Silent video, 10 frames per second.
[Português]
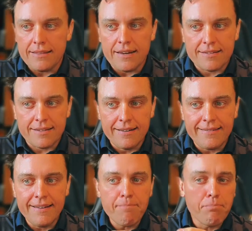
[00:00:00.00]

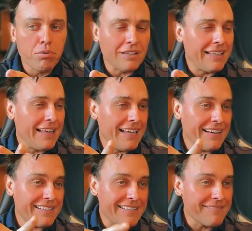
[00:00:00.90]
Interessante
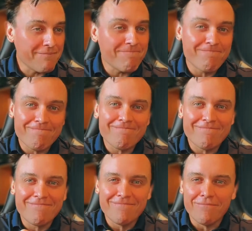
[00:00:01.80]
porque a gente
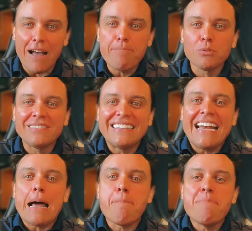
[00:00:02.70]
vai para os
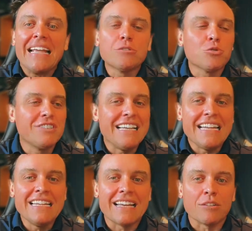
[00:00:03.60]
treinamentos de
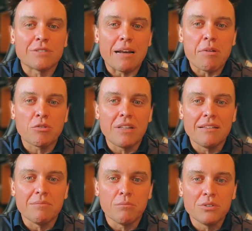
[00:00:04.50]
linha, né? Um treinamento
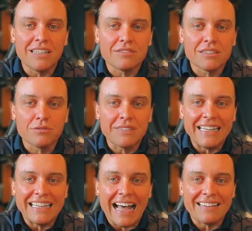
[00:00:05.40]
que muitas vezes não
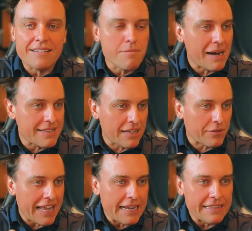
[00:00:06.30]
tem nada de
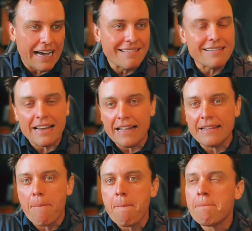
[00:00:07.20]
baseado na realidade,
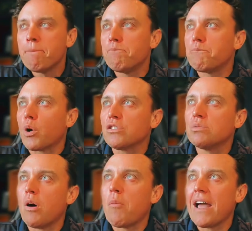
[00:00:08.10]
nada
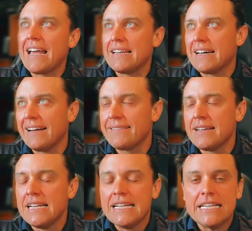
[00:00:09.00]
próximo a uma
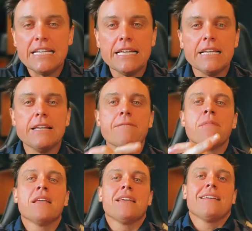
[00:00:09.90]
realidade
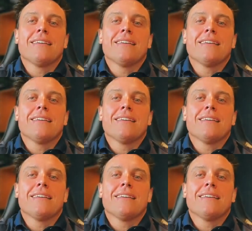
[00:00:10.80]
e